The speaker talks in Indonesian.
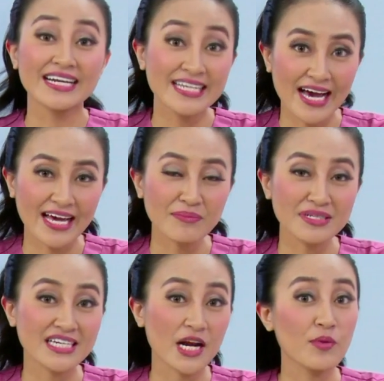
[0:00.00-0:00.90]
dan
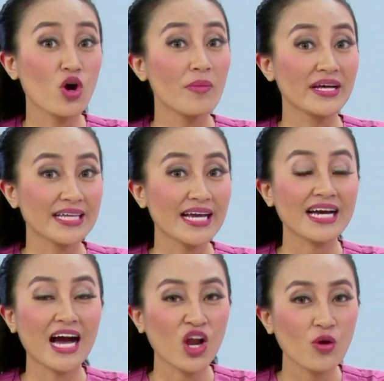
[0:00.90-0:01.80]
mencari pengobatan
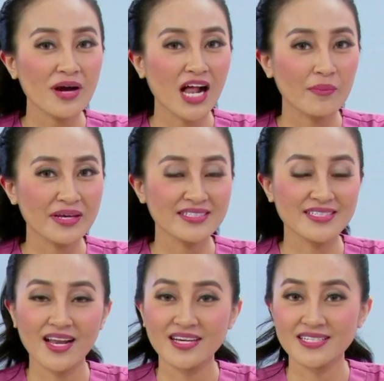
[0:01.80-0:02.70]
kalau mengalami
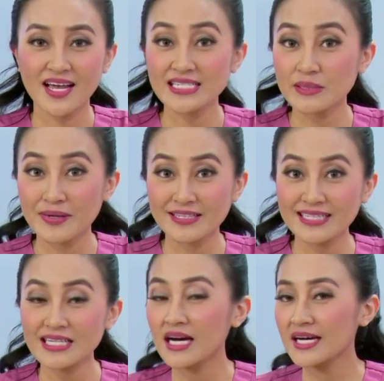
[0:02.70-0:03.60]
gejala-gejala
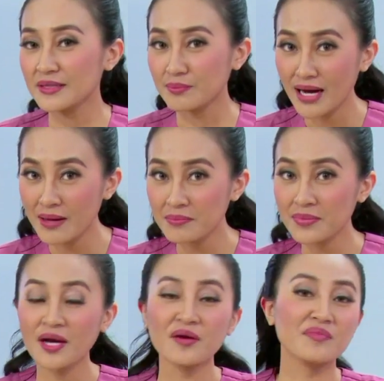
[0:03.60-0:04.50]
seperti demam,
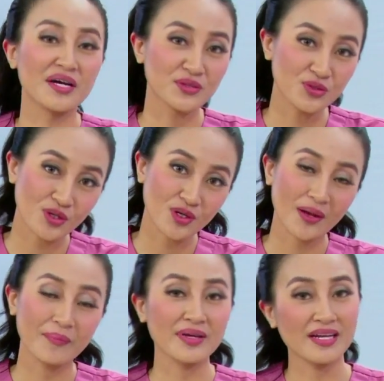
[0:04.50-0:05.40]
batuk,
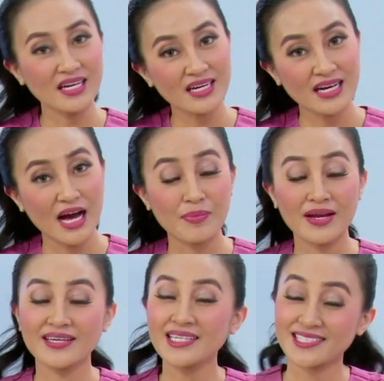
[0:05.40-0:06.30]
pilek,
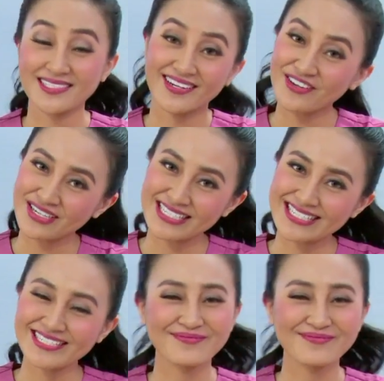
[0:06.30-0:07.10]
apalagi sesak nafas.